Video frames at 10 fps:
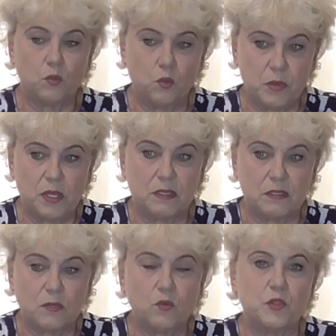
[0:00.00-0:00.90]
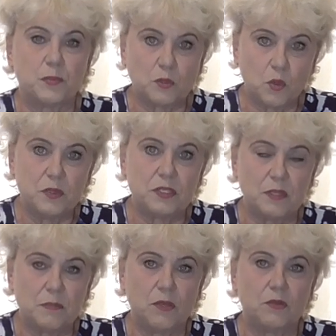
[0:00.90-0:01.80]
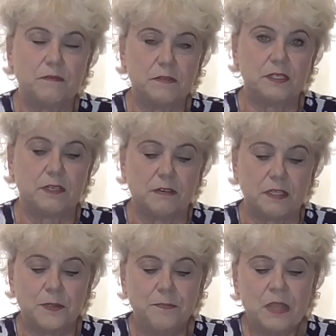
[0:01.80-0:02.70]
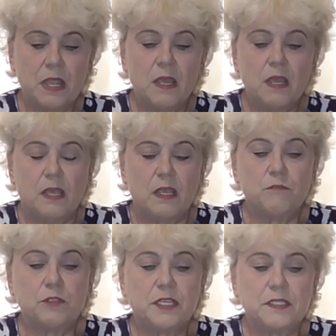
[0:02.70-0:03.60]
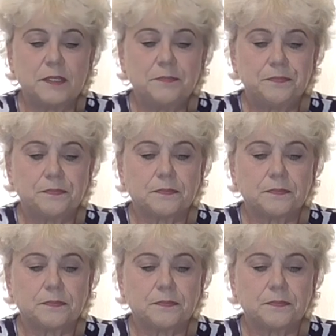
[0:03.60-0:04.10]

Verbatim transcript: умеют, такую способность имеют вызревать. И вот это